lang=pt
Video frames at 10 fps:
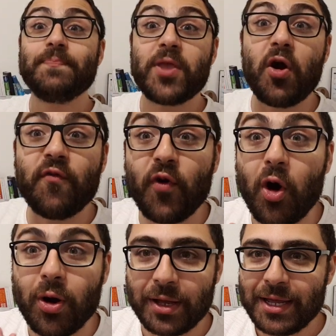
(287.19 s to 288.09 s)
Eu
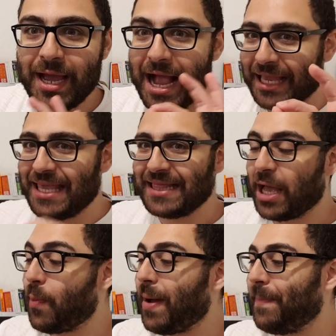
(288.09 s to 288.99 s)
vou aqui
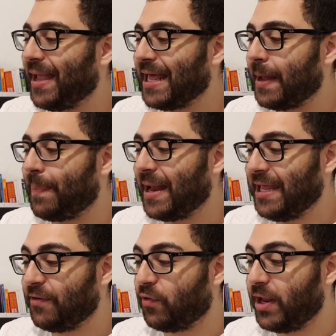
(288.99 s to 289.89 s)
dar uma pequena
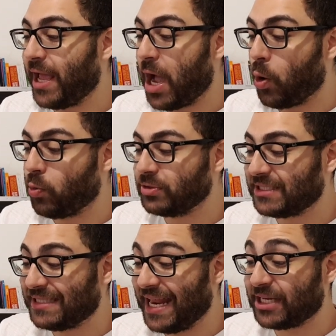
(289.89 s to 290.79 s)
palhinha, vou ler
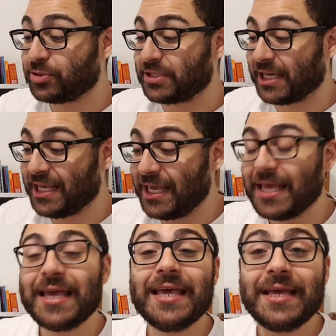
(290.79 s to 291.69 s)
alguns trechos aqui